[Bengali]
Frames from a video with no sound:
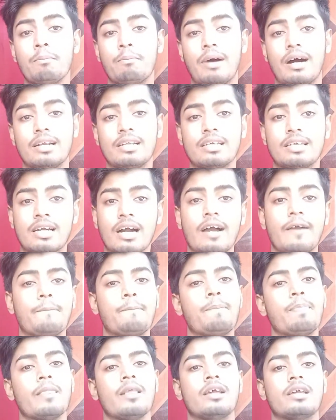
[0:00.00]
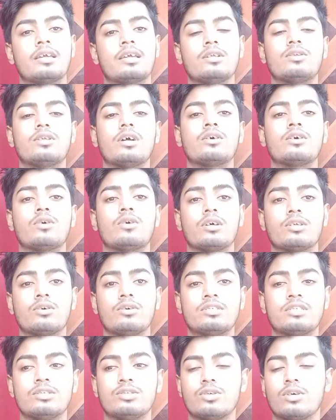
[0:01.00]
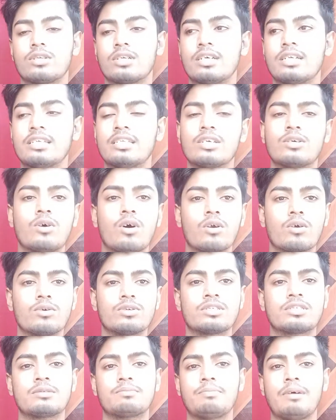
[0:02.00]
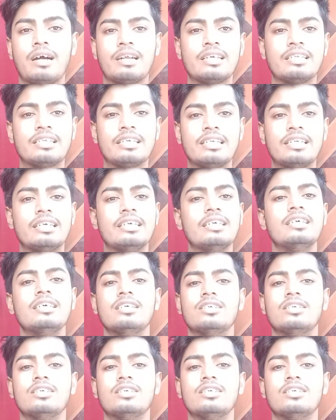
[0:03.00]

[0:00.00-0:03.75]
পানি খায় কিন্তু এখন কথা হচ্ছে যথারীতি খরগোশ পানি দিলে